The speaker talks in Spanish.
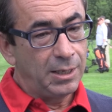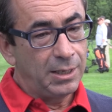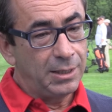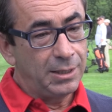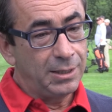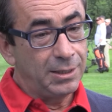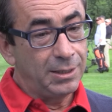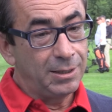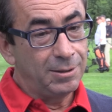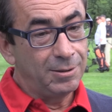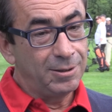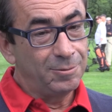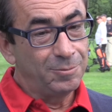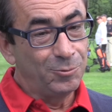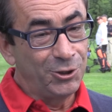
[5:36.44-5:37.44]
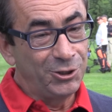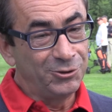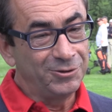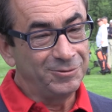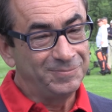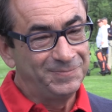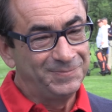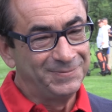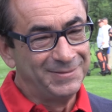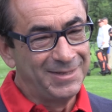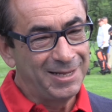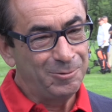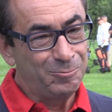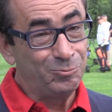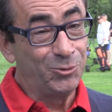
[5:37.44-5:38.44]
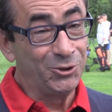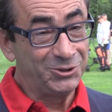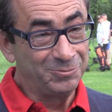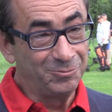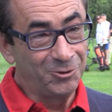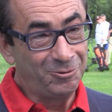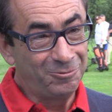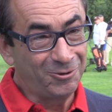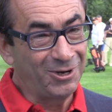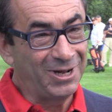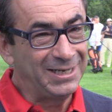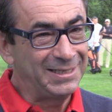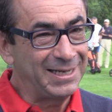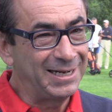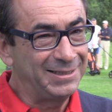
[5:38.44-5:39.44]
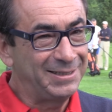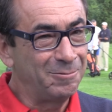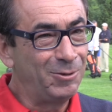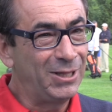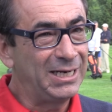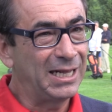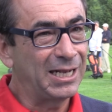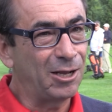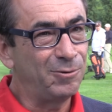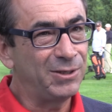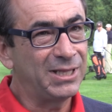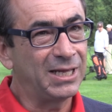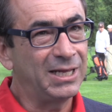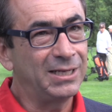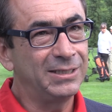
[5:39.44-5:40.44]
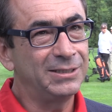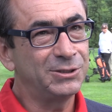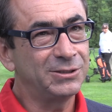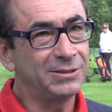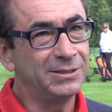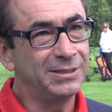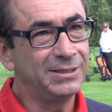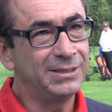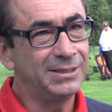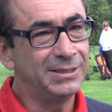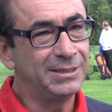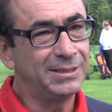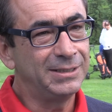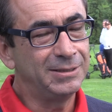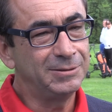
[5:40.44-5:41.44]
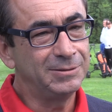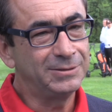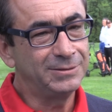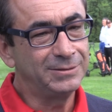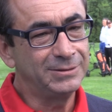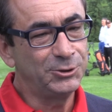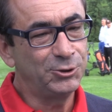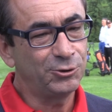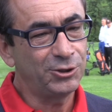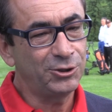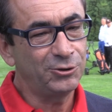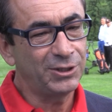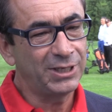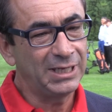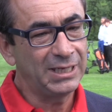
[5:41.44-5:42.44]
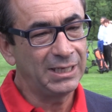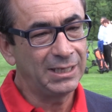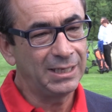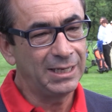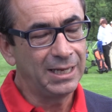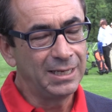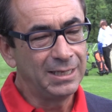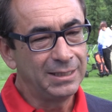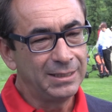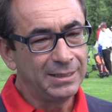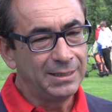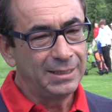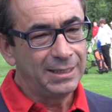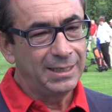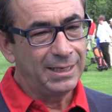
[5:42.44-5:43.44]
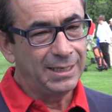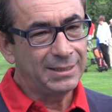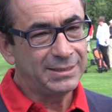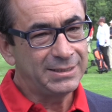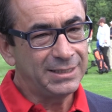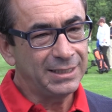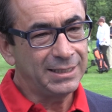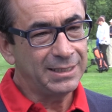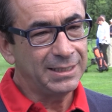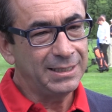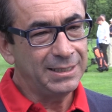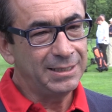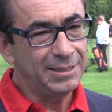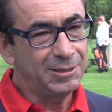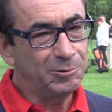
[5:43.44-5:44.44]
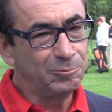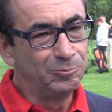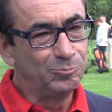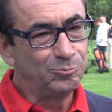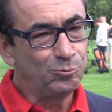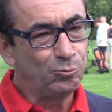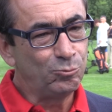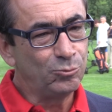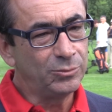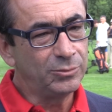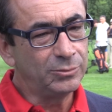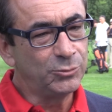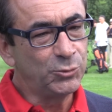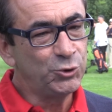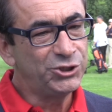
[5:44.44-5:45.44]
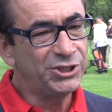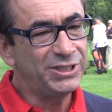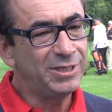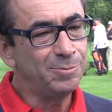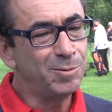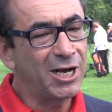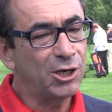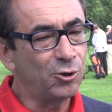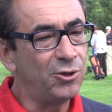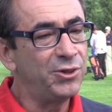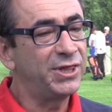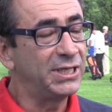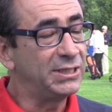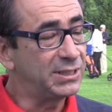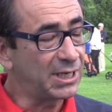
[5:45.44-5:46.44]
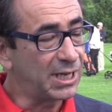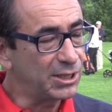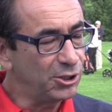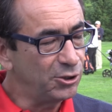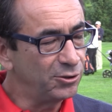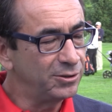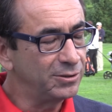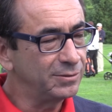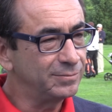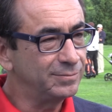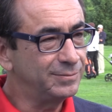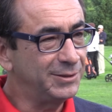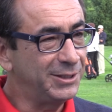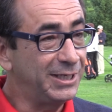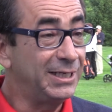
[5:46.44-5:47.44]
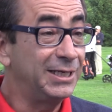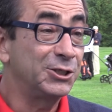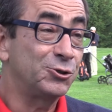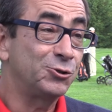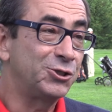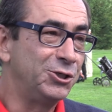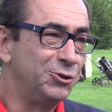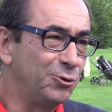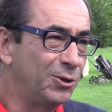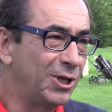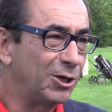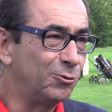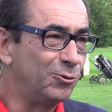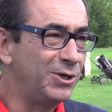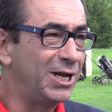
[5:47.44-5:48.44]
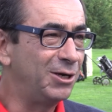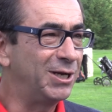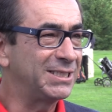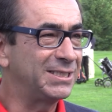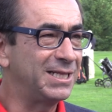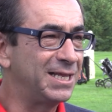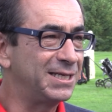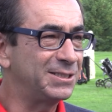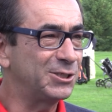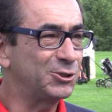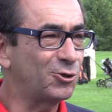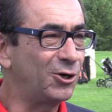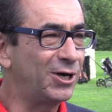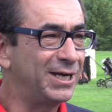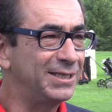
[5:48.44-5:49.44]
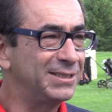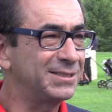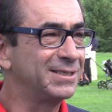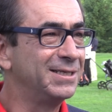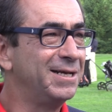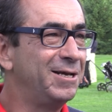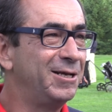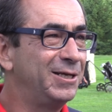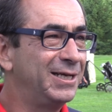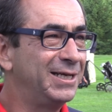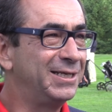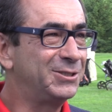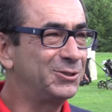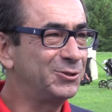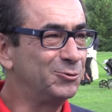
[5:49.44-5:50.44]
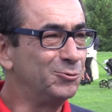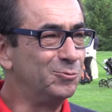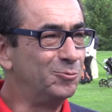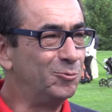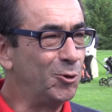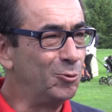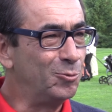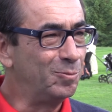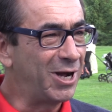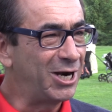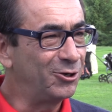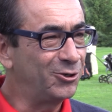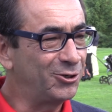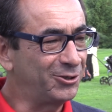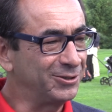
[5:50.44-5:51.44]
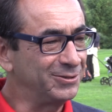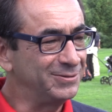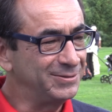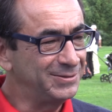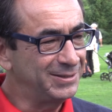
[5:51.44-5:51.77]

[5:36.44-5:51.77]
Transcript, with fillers: Eh, bueno, pues vuelvo al, tema de la cabeza. Eh, yo creo que exige mm, muchísima concentración y eso sin duda alguna en las edades escolares es un, valor